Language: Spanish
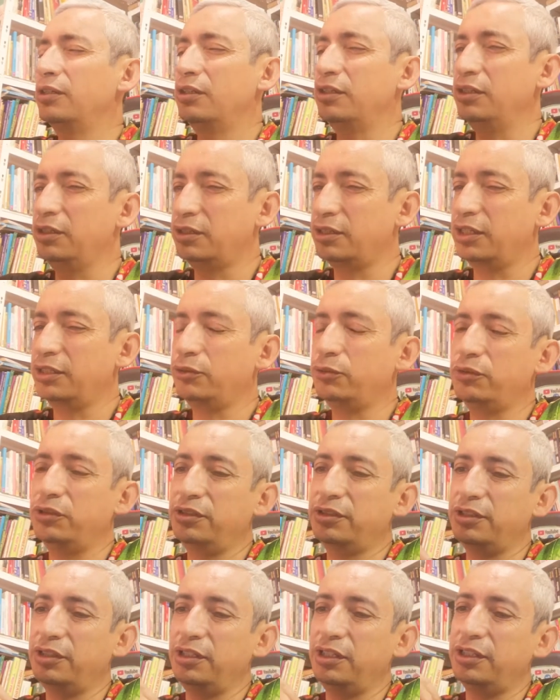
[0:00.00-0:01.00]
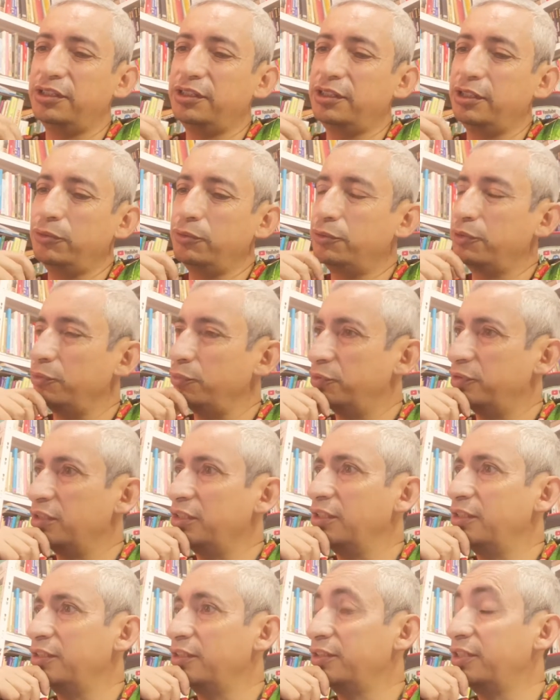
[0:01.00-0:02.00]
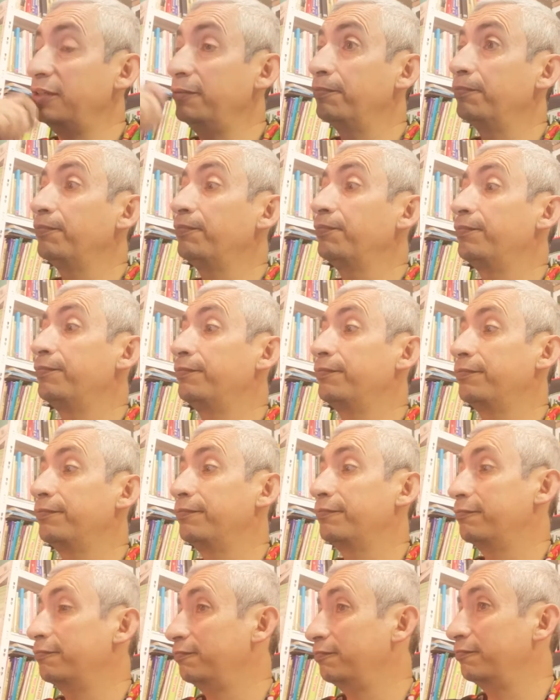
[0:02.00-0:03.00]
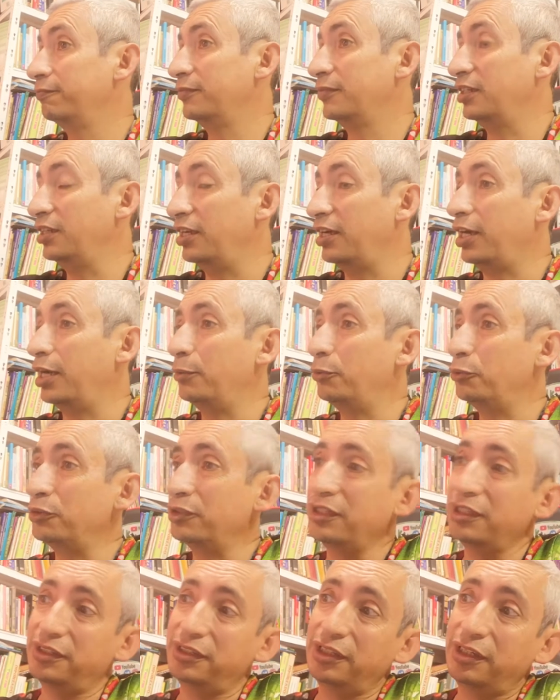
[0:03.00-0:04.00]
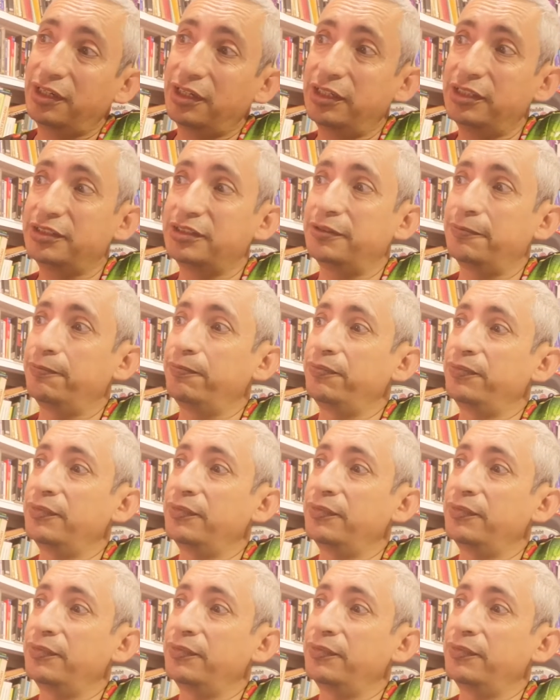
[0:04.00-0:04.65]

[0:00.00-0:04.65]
y trato de enseñárselos a ustedes así. Y acabo de decirles